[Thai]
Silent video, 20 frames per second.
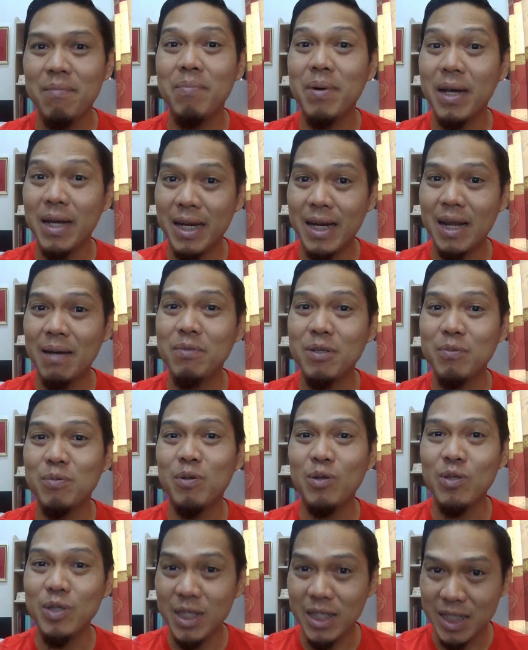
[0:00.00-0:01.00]
เปิดรับเฉ
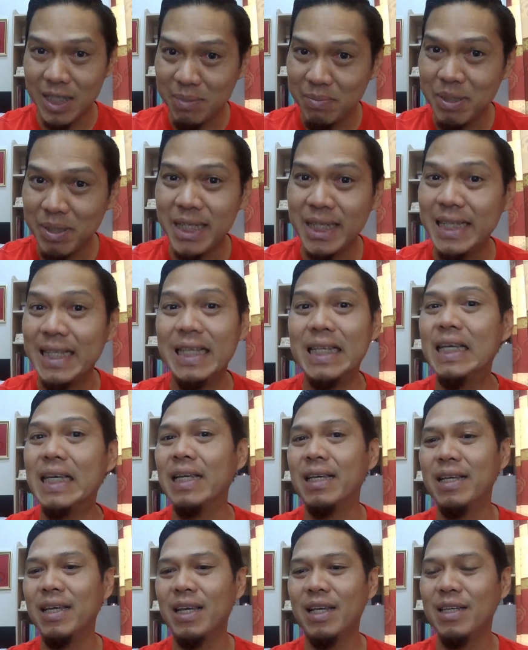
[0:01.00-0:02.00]
พาะสิ่งที่มัน
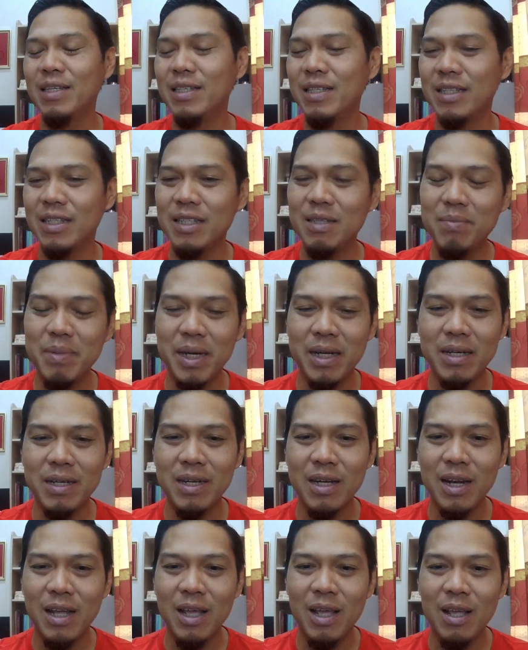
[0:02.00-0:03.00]
ดีๆ สิ่งที่มัน
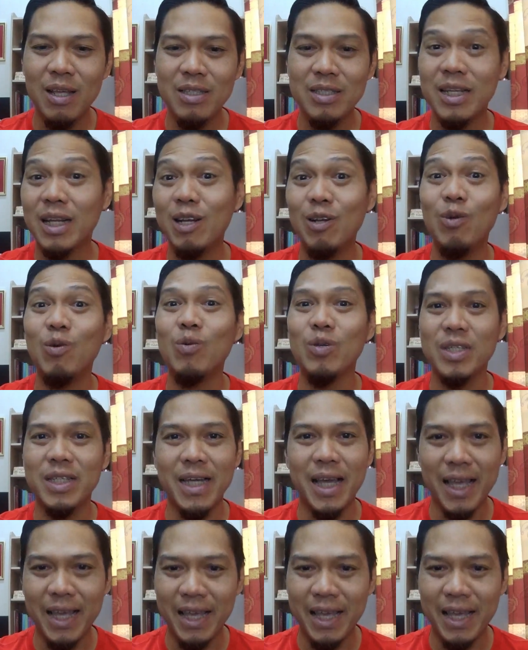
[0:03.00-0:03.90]
จันลงใจ